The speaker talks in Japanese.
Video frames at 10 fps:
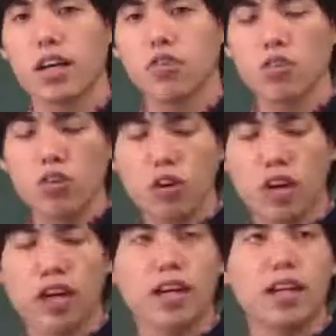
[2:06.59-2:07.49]
えー、そ
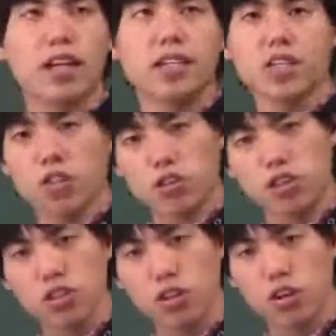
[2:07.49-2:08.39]
の、えー、歴史を
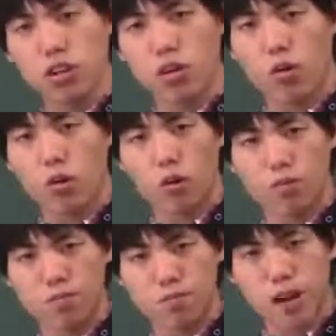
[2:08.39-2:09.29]
授業
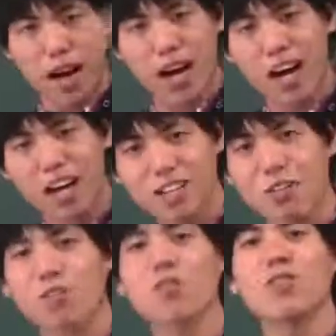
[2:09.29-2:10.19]
をバーッ
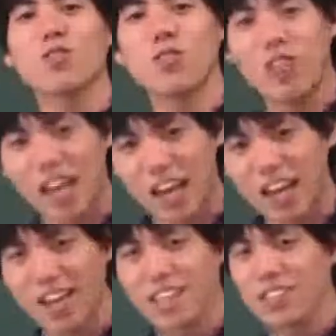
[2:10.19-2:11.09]
と取って